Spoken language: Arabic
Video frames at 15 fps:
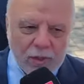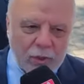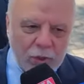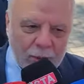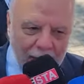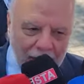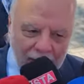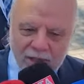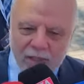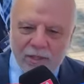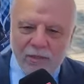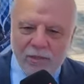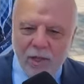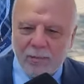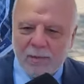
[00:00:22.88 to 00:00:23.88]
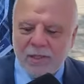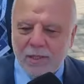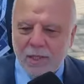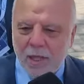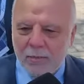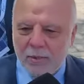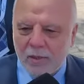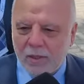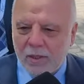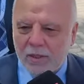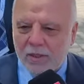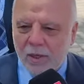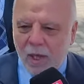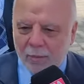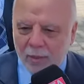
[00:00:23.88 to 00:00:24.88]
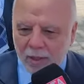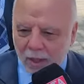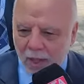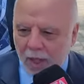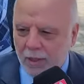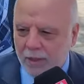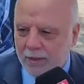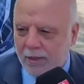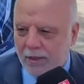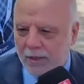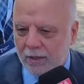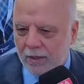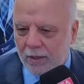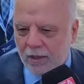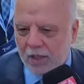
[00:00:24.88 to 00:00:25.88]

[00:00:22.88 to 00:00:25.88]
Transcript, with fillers: جماعه النظام السابق، ارهاب القاعده،